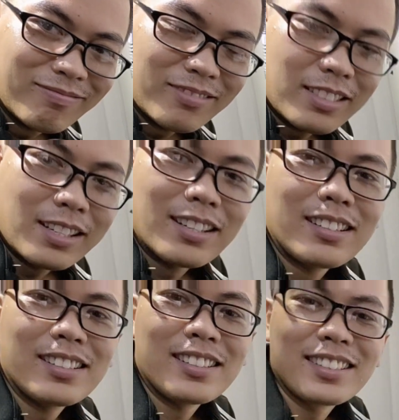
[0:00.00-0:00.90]

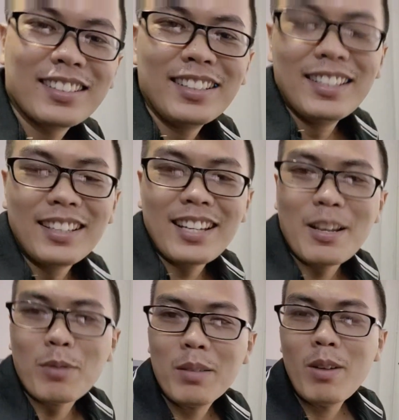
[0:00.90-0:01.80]
À, đây là
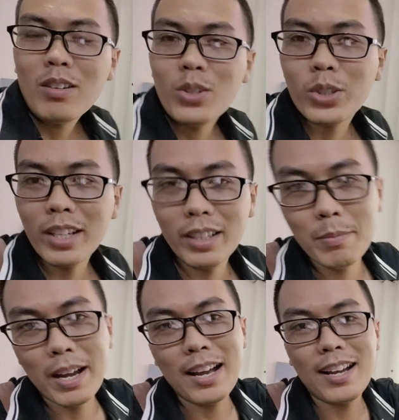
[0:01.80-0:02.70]
một cái món đồ chơi
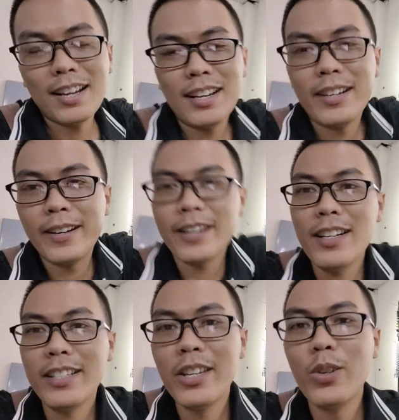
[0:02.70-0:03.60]
mà rất
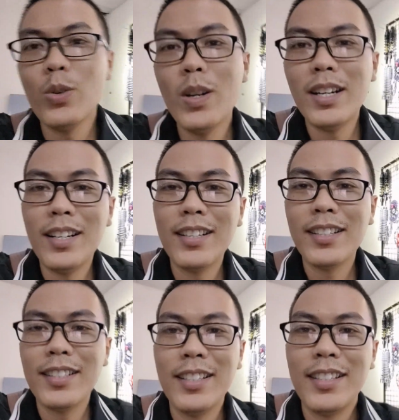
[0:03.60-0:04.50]
là nhiều à,
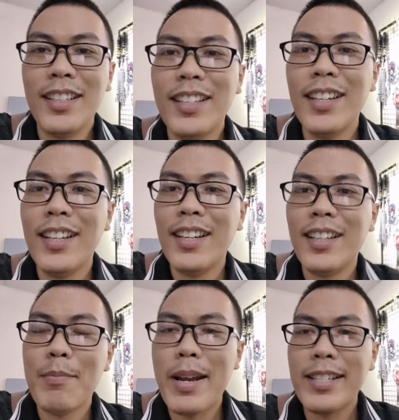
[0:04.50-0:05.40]

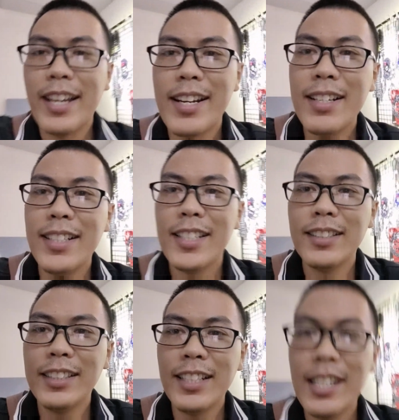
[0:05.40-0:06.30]
bạn trẻ
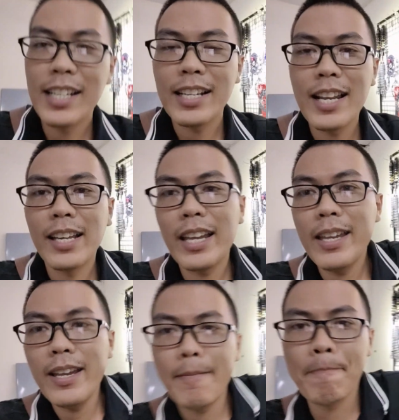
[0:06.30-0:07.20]
ưa thích ha. Đây là
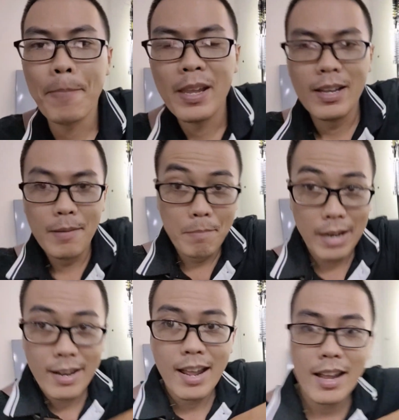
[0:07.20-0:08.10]
cái um, mặt
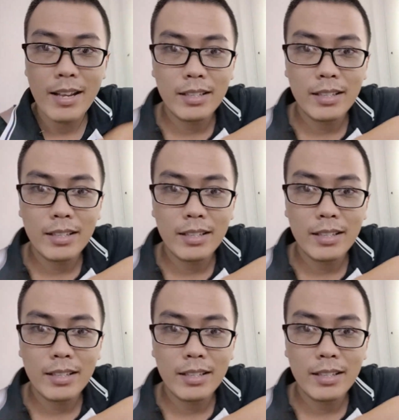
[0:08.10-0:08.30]
nạ